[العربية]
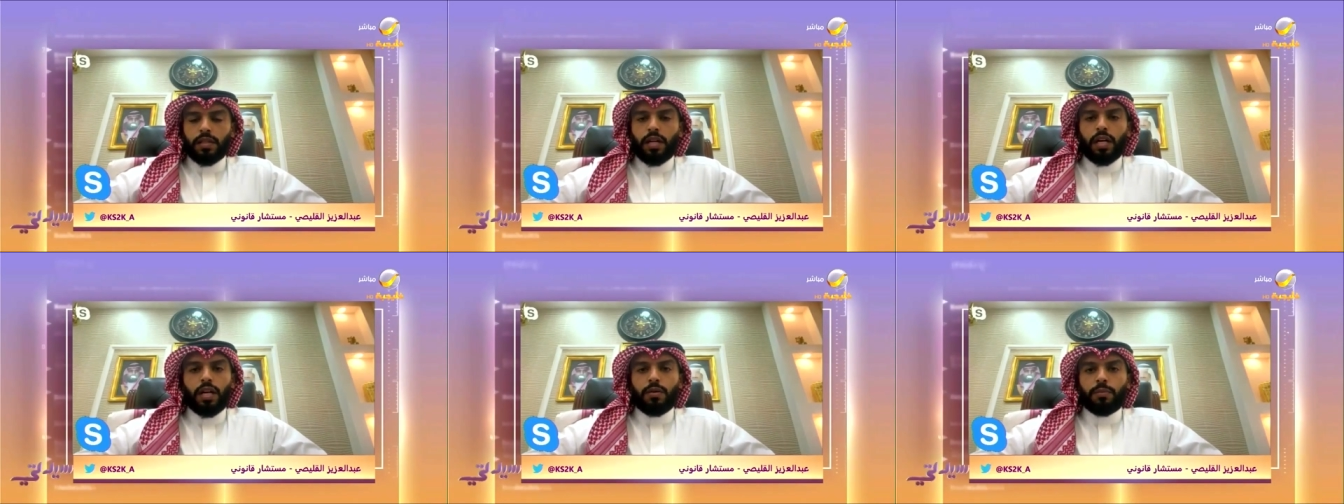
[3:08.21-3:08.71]

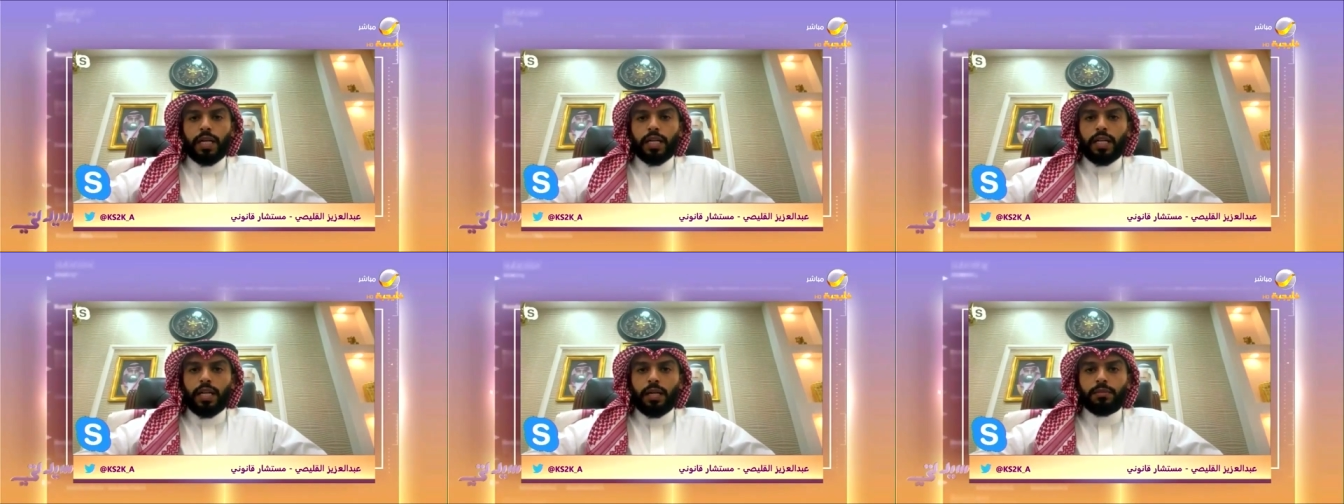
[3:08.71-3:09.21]
اللهم
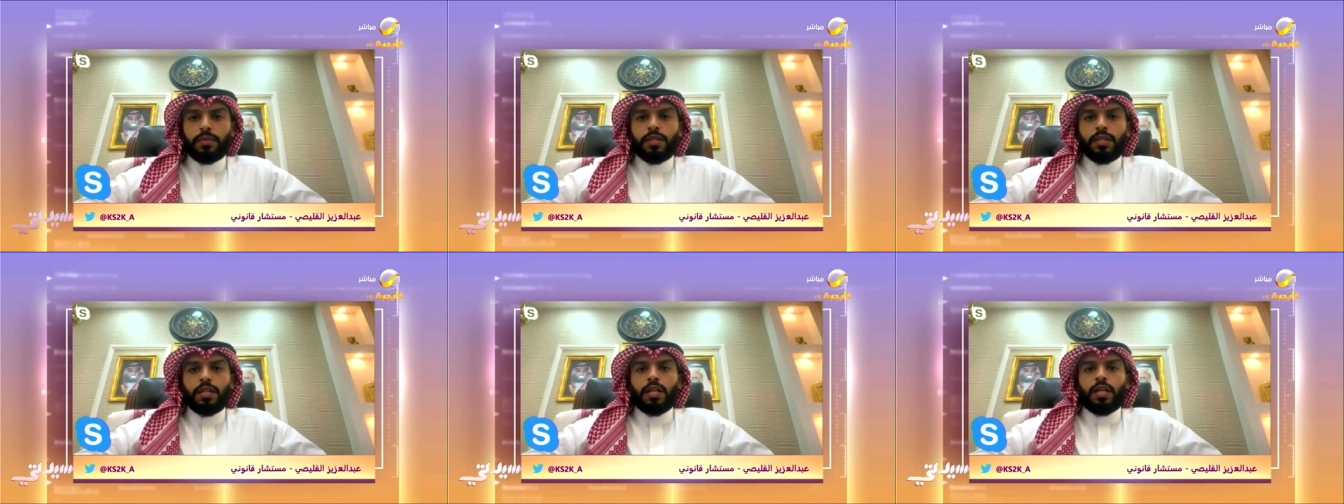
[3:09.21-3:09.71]
الحمد
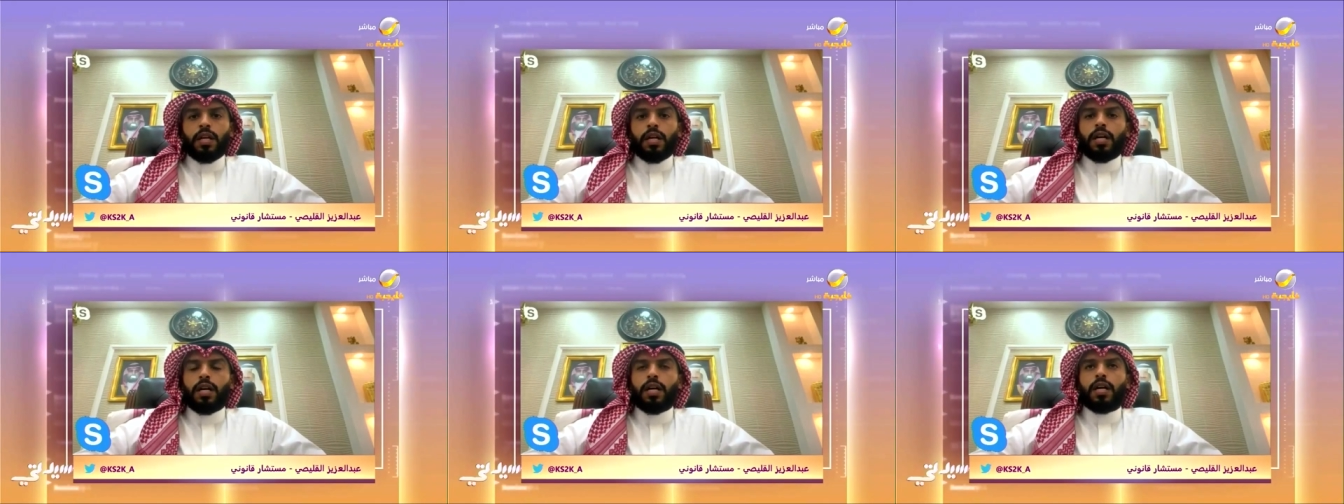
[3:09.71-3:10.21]

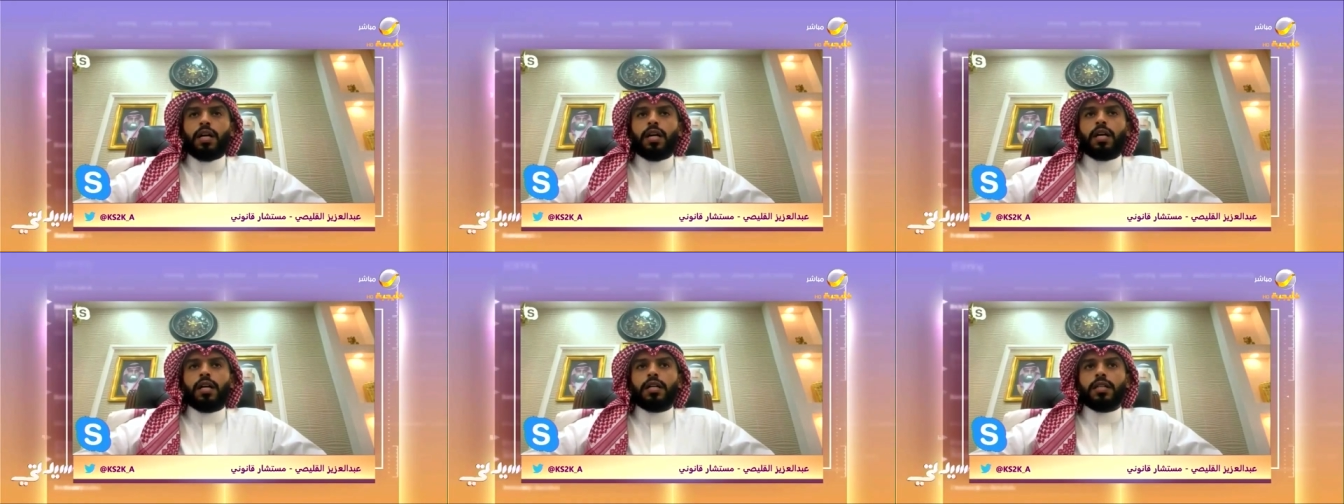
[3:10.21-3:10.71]

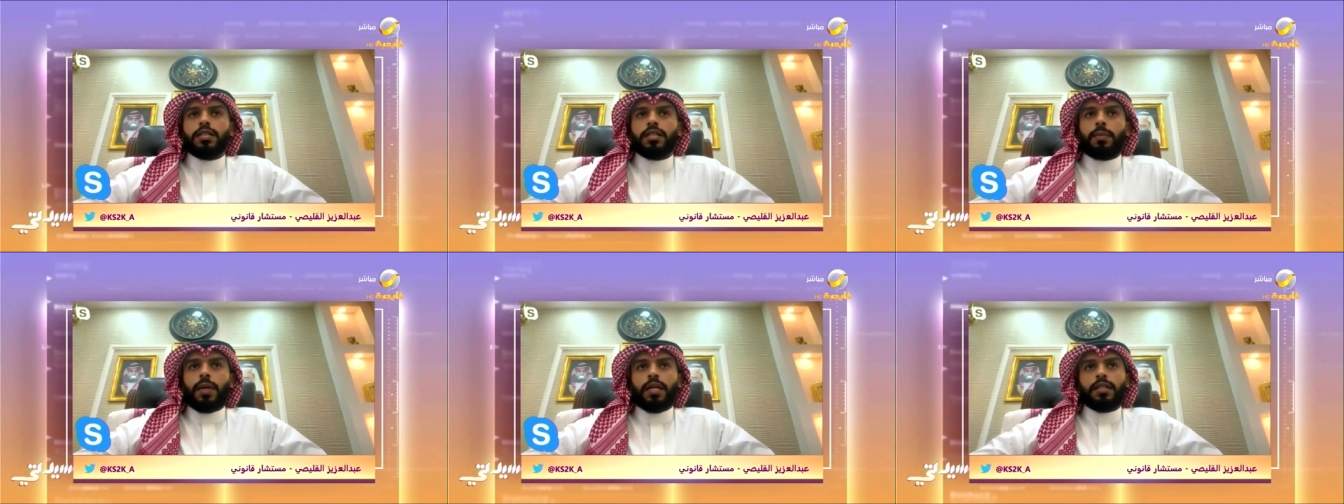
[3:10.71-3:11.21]
آه
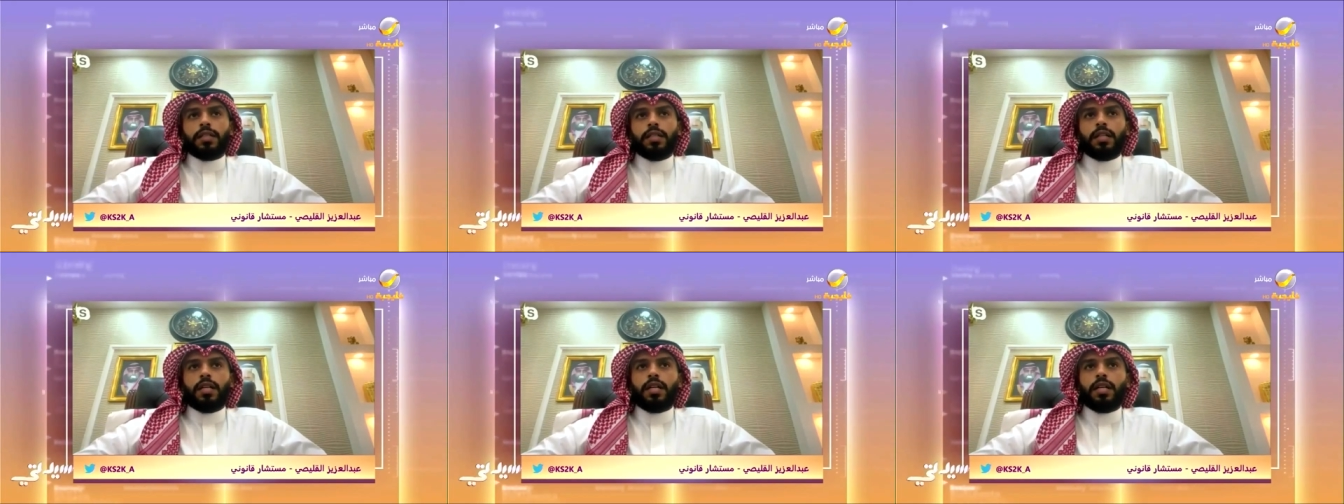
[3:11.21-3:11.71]
طبعا
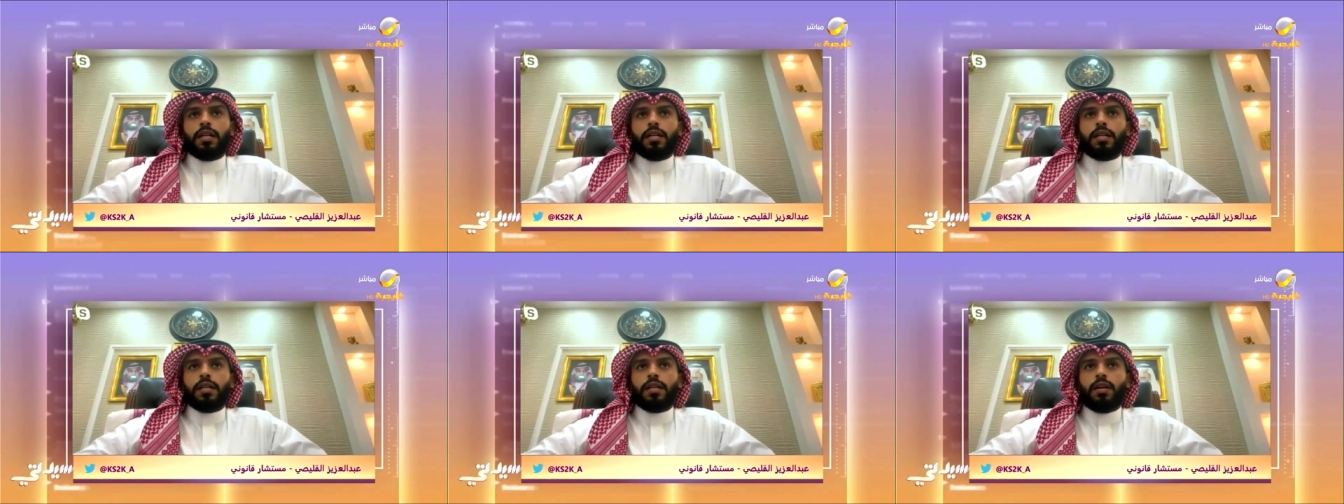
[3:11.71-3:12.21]
آه
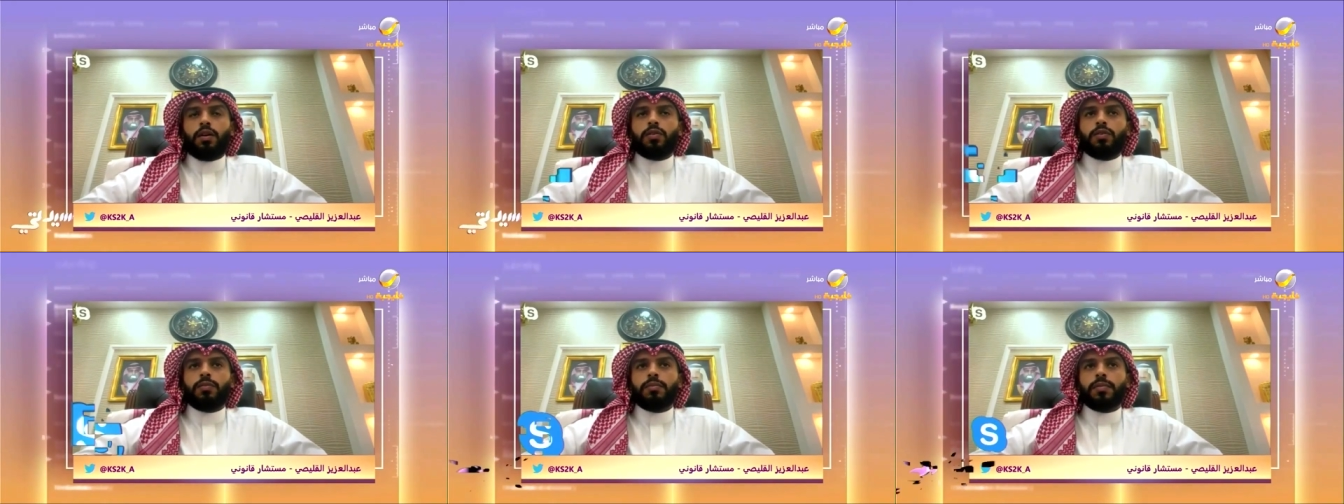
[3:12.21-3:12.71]

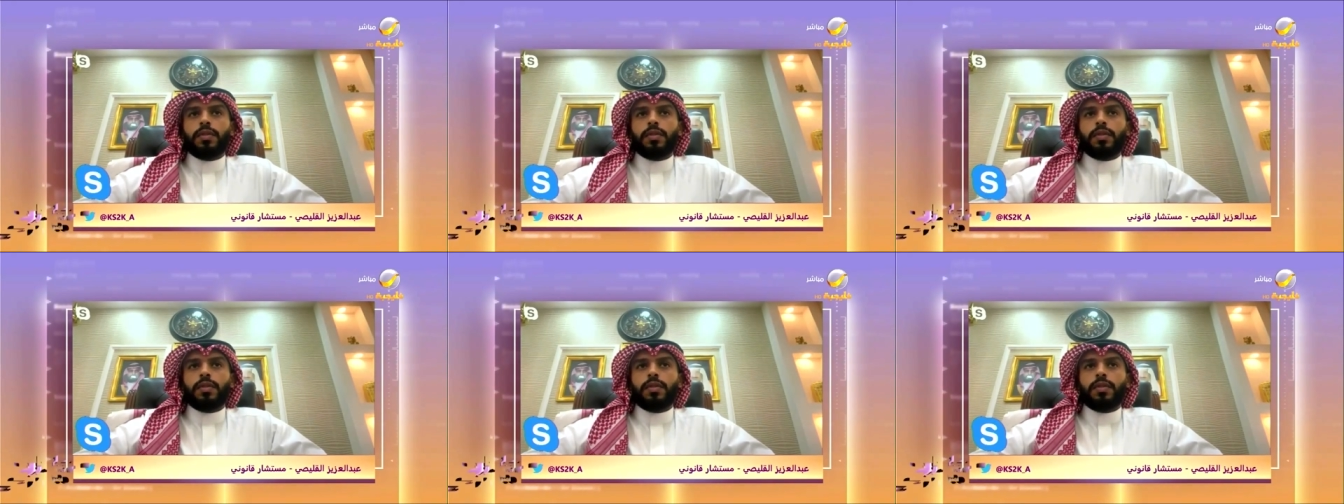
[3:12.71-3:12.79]
حكم